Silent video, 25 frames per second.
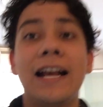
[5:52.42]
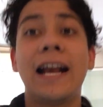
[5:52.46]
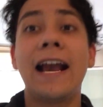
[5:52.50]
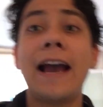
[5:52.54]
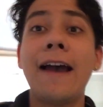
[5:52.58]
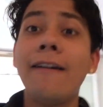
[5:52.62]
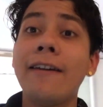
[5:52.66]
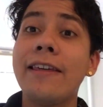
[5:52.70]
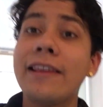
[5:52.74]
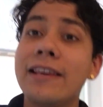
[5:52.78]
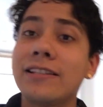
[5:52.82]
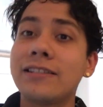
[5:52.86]

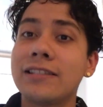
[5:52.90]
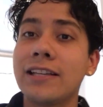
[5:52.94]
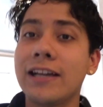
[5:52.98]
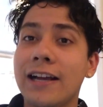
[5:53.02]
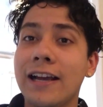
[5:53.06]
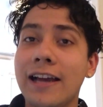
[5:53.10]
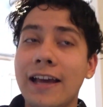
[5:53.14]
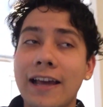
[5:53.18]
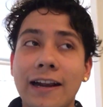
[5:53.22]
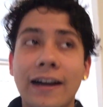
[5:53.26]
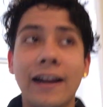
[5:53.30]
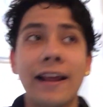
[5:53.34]
cabe
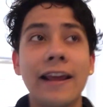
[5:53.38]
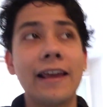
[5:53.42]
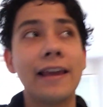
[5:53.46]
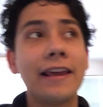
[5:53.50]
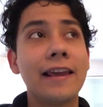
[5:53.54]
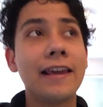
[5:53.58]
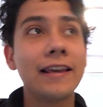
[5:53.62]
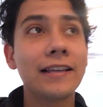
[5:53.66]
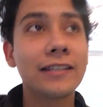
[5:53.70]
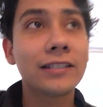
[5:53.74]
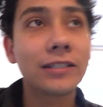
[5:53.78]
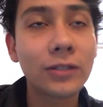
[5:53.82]
destacar
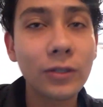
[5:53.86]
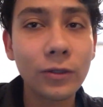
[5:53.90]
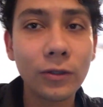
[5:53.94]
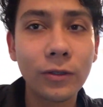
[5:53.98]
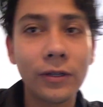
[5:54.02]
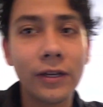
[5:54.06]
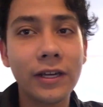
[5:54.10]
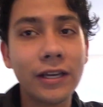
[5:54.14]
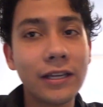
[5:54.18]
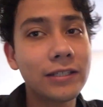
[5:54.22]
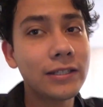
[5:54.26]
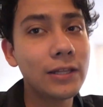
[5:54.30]

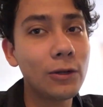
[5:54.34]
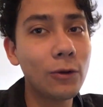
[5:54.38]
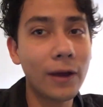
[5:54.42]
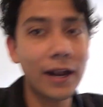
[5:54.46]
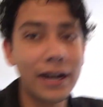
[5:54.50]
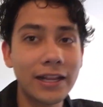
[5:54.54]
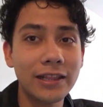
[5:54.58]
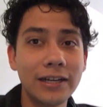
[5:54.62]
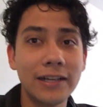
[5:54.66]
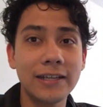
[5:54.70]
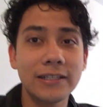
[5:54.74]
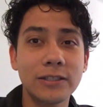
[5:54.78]
esto, este
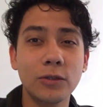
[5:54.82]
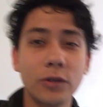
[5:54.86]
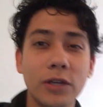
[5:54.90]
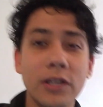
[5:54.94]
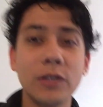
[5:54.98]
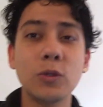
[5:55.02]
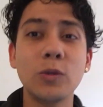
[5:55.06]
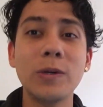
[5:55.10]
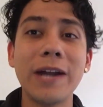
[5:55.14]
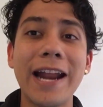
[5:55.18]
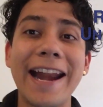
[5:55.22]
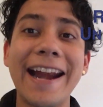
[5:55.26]
lugar en el que estoy
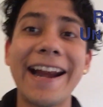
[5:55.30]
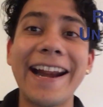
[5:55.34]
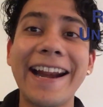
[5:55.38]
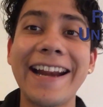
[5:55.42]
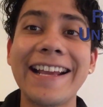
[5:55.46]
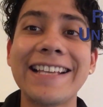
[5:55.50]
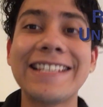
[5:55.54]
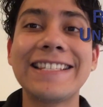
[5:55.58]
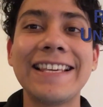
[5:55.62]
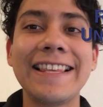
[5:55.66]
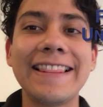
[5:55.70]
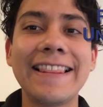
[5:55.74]
es una
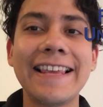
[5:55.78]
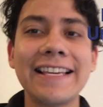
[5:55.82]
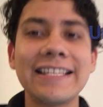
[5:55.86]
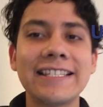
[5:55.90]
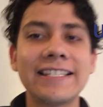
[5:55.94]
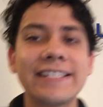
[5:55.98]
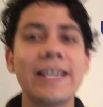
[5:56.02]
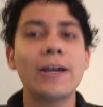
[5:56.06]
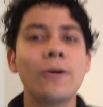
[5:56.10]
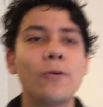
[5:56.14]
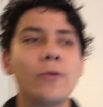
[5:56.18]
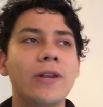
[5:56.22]

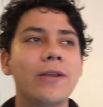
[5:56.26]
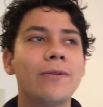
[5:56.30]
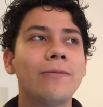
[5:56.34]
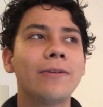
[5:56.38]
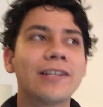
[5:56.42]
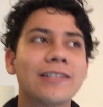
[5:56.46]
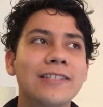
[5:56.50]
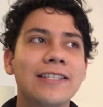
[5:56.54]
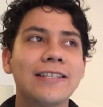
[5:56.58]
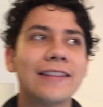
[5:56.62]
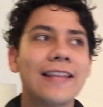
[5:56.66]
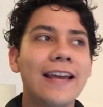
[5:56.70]
residencia
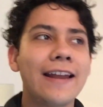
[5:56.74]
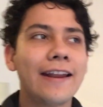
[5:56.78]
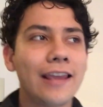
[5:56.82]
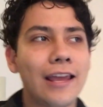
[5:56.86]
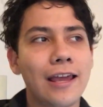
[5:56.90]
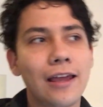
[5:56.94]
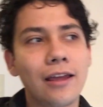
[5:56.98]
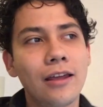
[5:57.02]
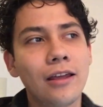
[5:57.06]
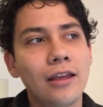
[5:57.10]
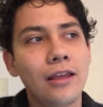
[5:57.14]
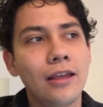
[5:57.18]

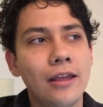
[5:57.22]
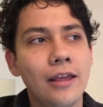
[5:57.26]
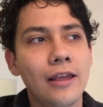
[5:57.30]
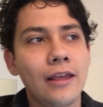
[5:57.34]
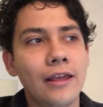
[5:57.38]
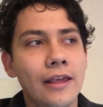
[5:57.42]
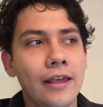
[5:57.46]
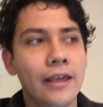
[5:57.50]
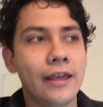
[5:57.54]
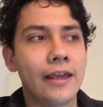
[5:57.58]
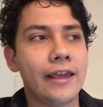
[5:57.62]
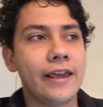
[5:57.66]
universitaria.
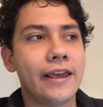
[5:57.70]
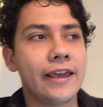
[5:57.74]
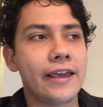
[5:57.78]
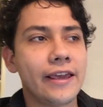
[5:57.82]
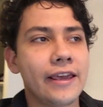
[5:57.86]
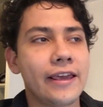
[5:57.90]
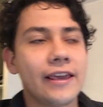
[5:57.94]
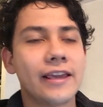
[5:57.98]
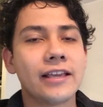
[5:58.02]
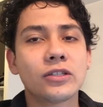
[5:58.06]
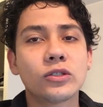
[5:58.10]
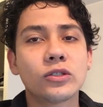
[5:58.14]
Eh,